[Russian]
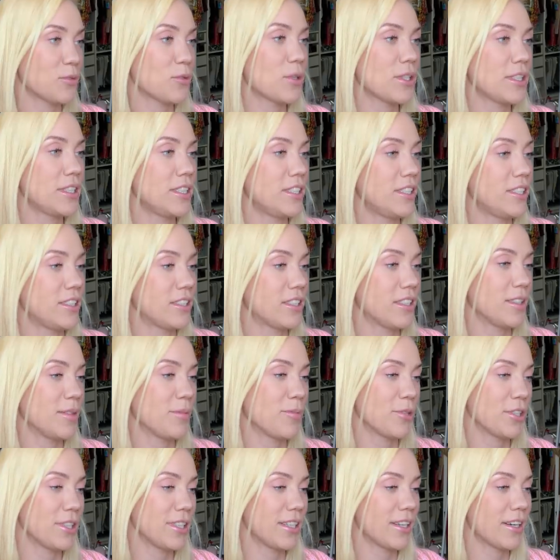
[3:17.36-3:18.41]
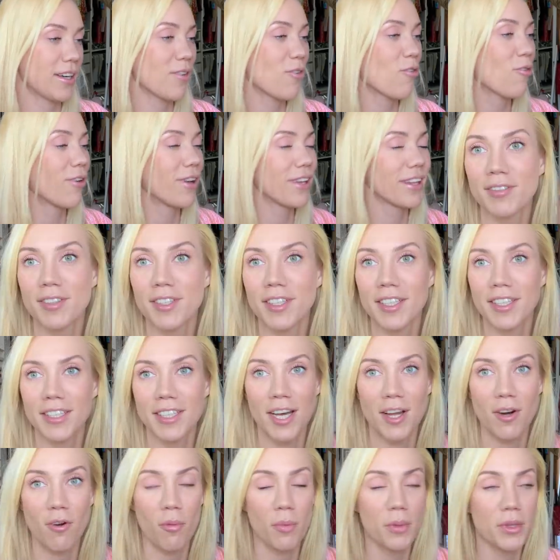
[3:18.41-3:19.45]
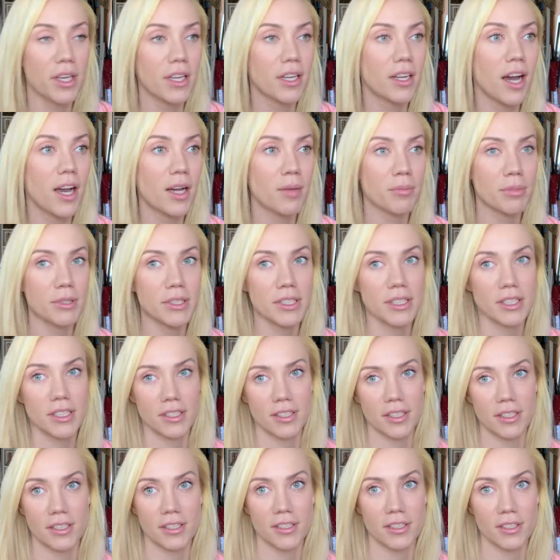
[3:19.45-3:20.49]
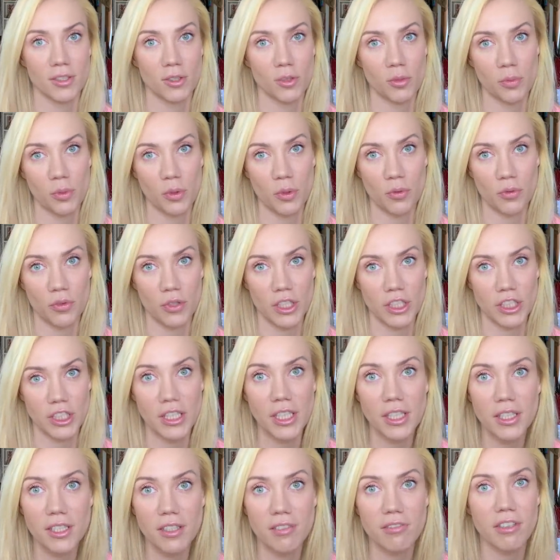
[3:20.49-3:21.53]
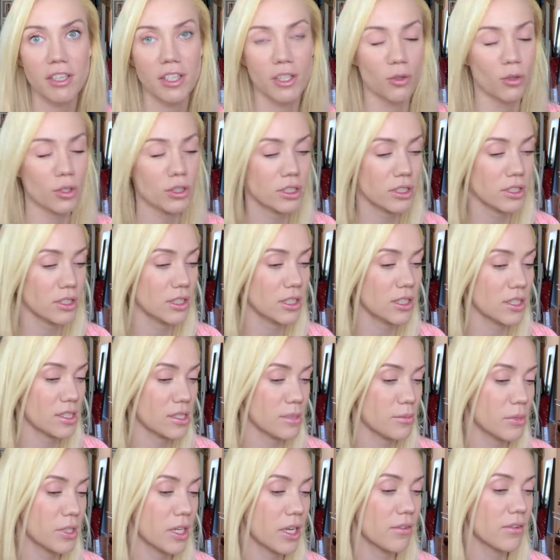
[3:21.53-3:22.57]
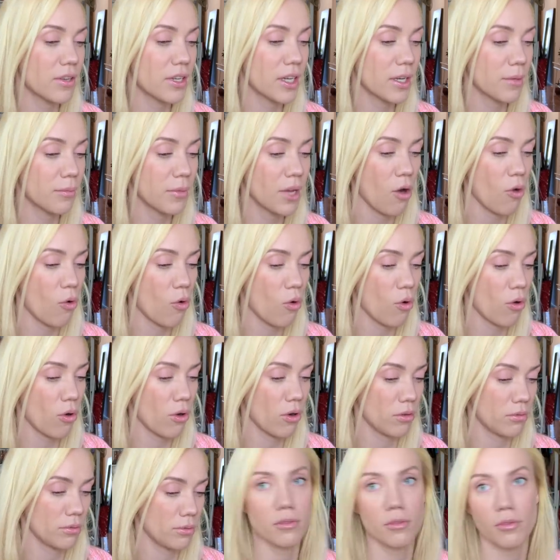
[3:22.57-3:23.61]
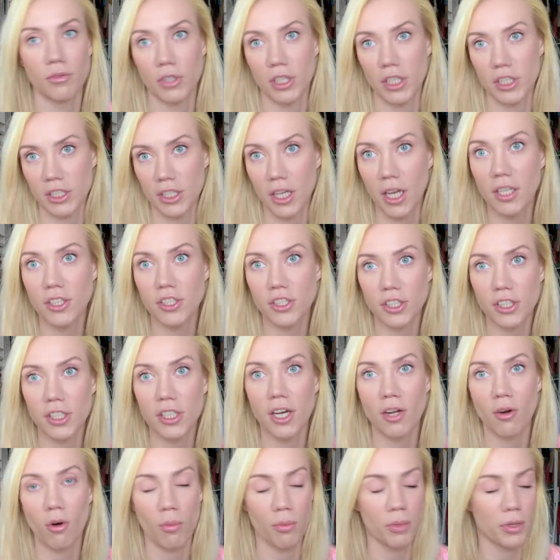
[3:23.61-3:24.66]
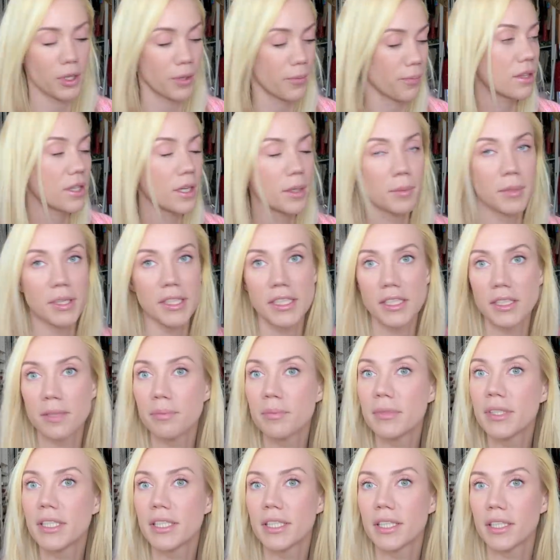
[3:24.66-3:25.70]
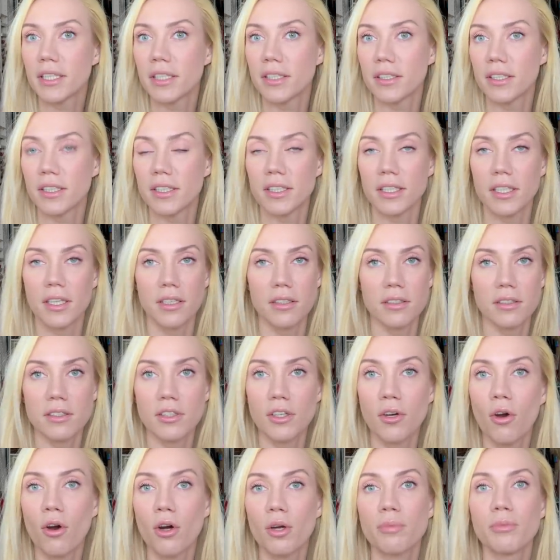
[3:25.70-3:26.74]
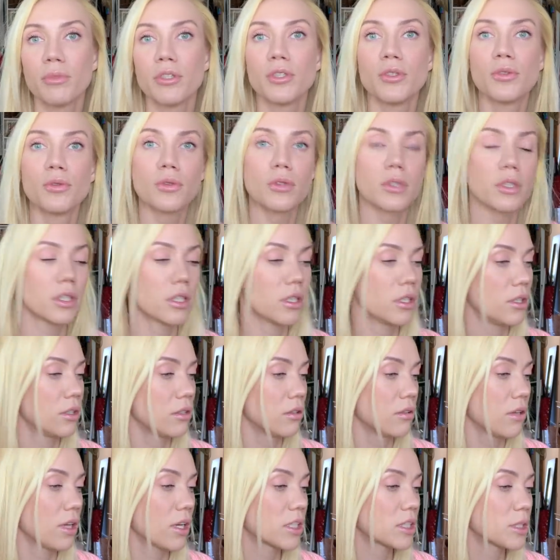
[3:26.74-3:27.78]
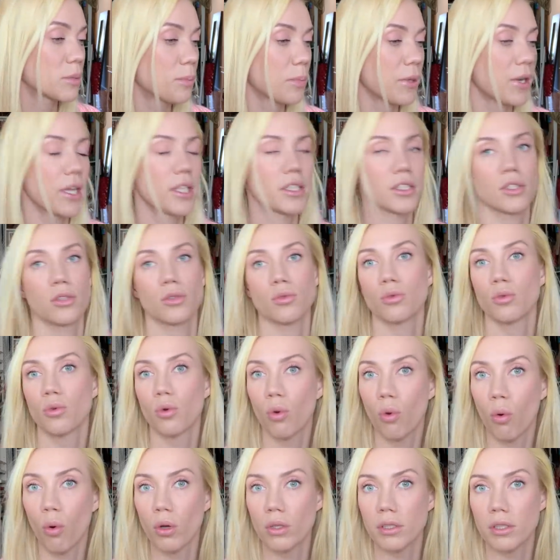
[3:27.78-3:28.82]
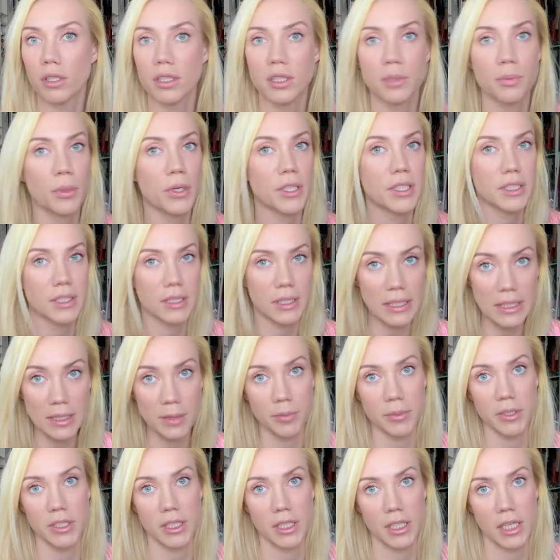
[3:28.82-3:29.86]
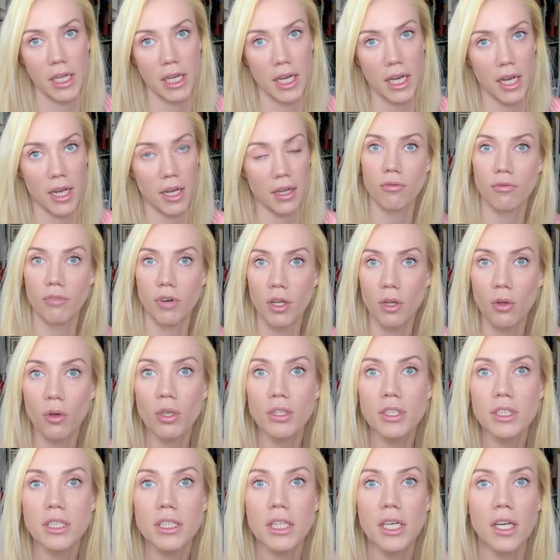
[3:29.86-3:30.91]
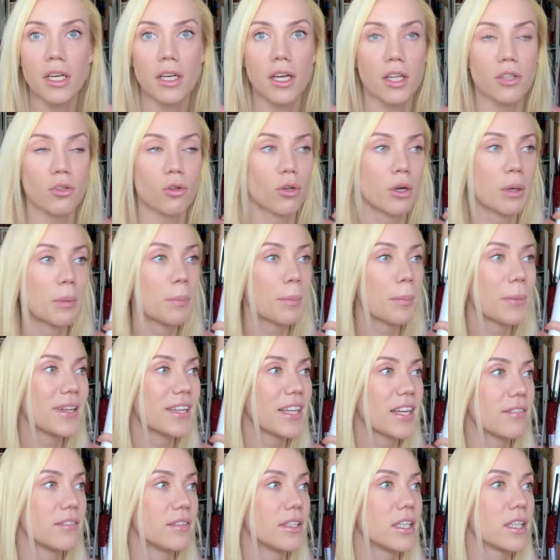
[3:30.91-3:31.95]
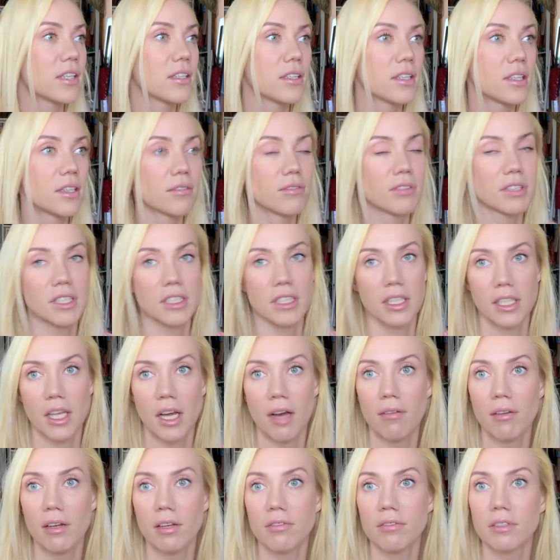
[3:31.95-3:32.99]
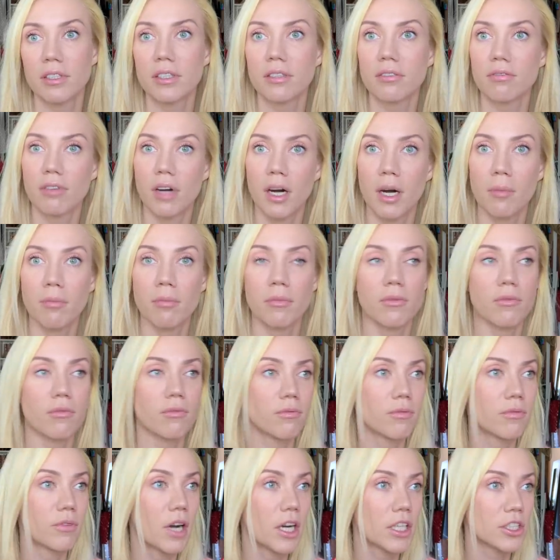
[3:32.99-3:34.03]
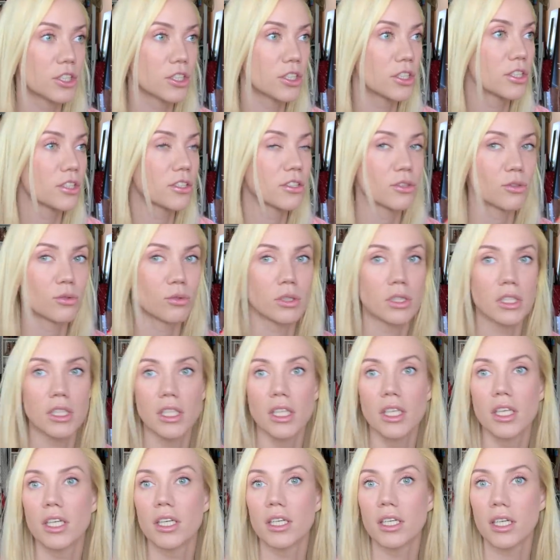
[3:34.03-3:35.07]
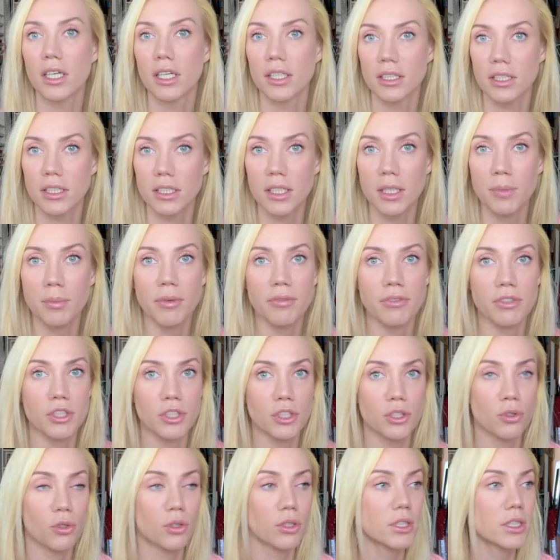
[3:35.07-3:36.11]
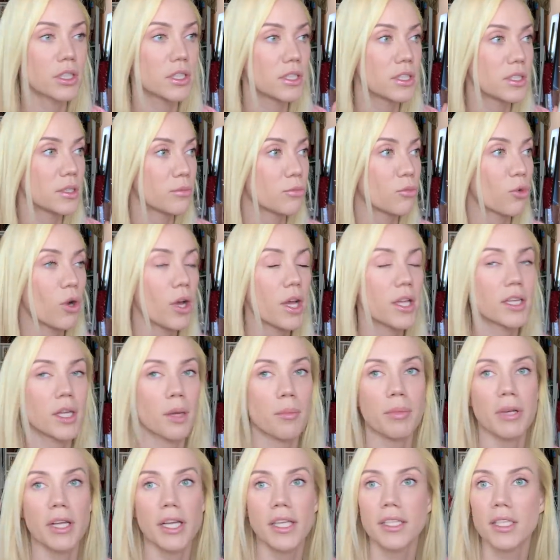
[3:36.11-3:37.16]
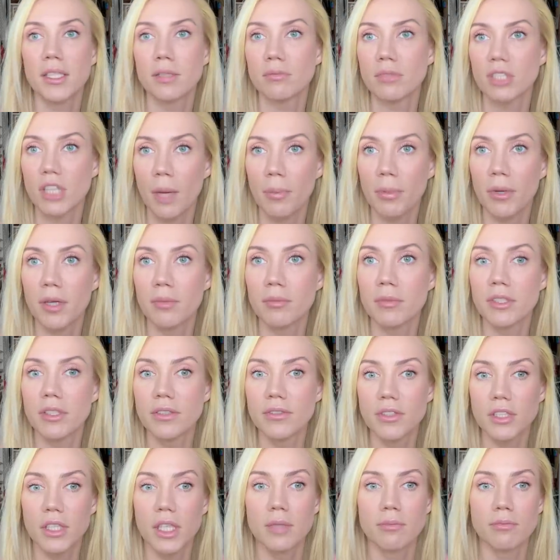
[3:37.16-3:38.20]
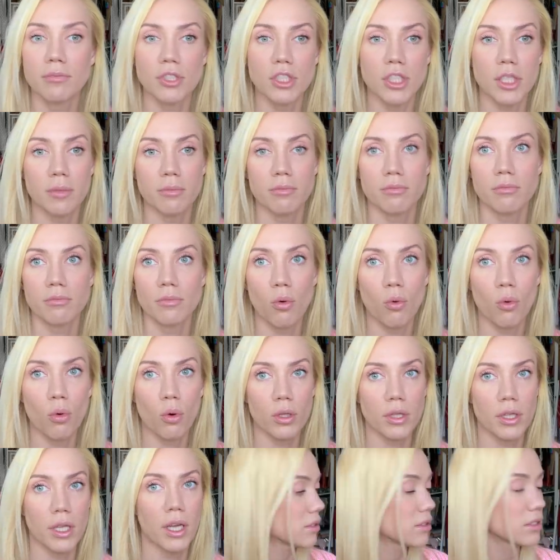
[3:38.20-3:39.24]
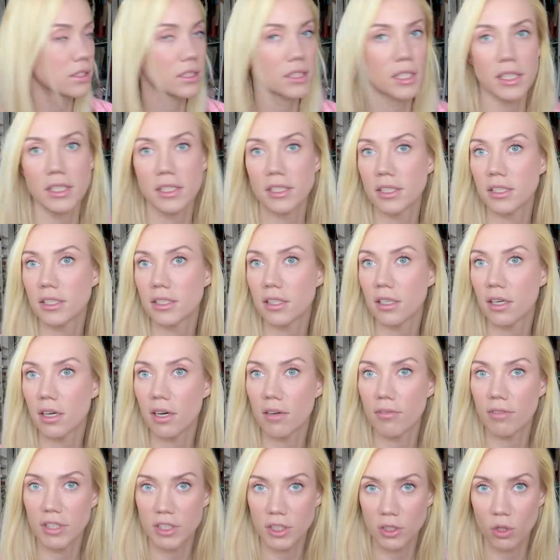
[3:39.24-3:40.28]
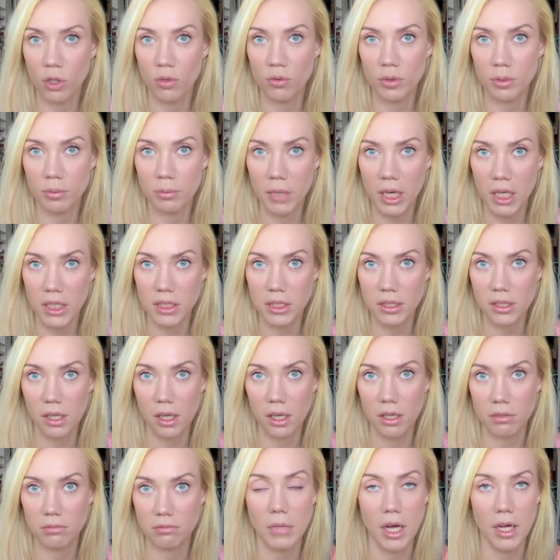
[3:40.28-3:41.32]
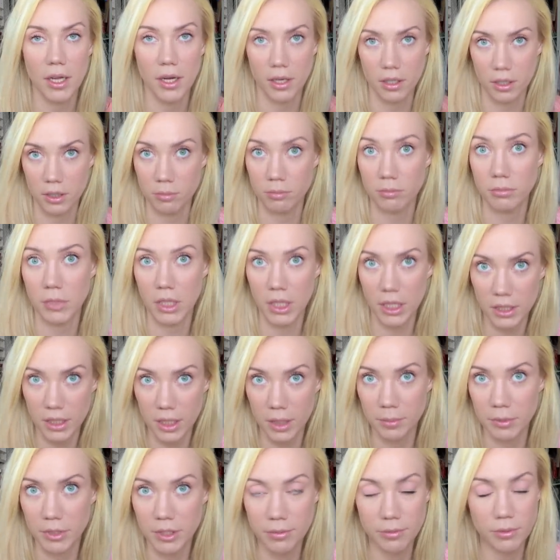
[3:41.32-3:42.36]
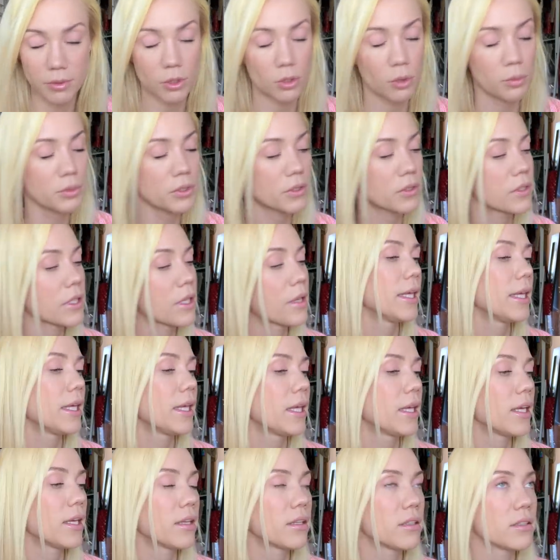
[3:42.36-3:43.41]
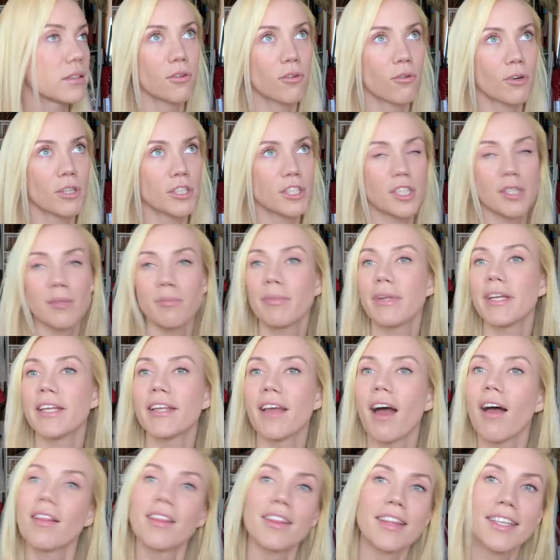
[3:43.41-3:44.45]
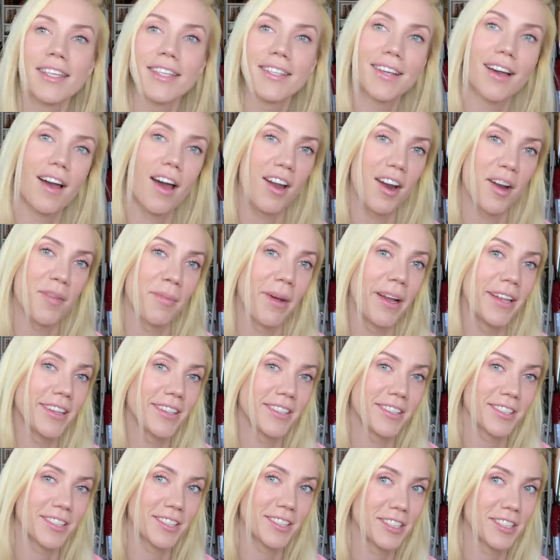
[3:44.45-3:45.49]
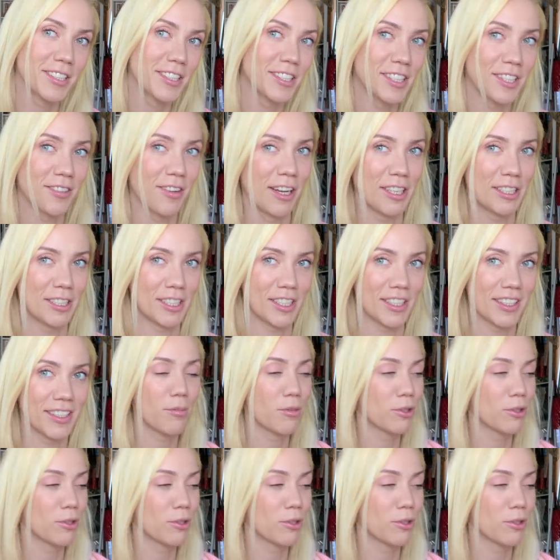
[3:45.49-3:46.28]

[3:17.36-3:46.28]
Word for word: Осечкин, мой дорогой, в коробке «Как без э, супер увлажнения волос», если мы говорим о увлажняющей коробке. 3 Minute Miracle – это трехминутный экспресс-уход, экспресс-тритмент для волос, который мгновенно восстанавливает вам ваши сухие концы, поврежденные зимой, отоплением, шапками и всем чем угодно. Здесь э, в основе масло орехом макадами, собственно, и очень приятный аромат жвачки.